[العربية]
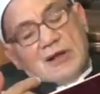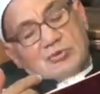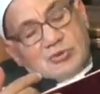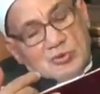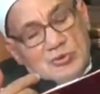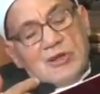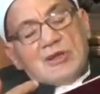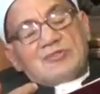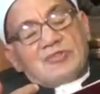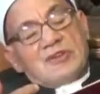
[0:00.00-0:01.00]
أو تقول
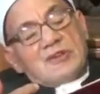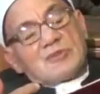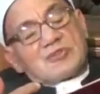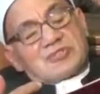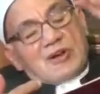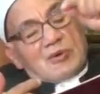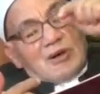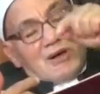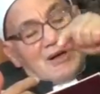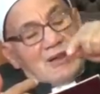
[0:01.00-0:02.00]
في
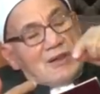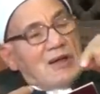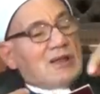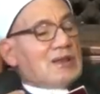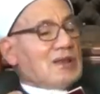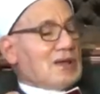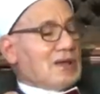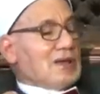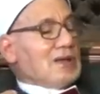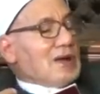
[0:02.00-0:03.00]
مستوى ال...
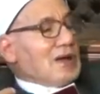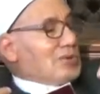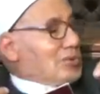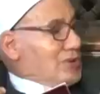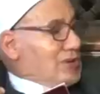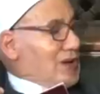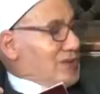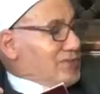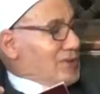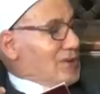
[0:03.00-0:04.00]
ال...
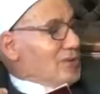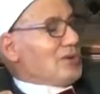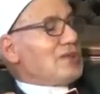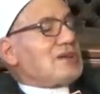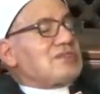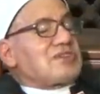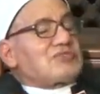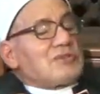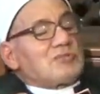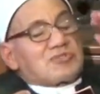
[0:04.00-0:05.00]
الهويات وليس
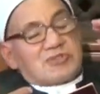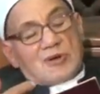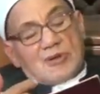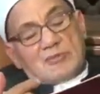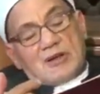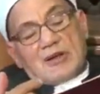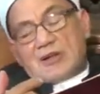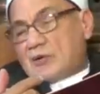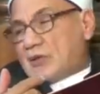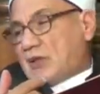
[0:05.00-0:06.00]
في مستوى
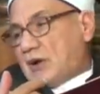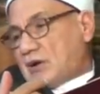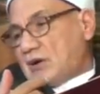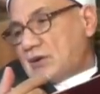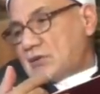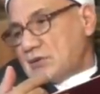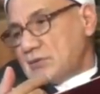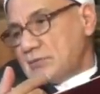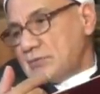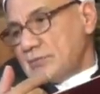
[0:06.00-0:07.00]
المهايا ولا الحقائق
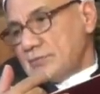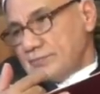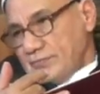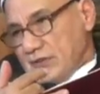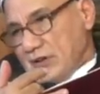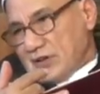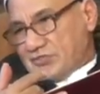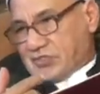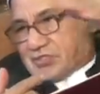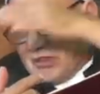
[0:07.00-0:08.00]

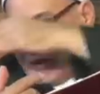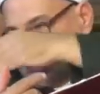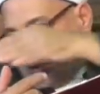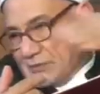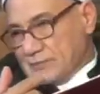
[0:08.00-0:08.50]
عرفت الثلاثة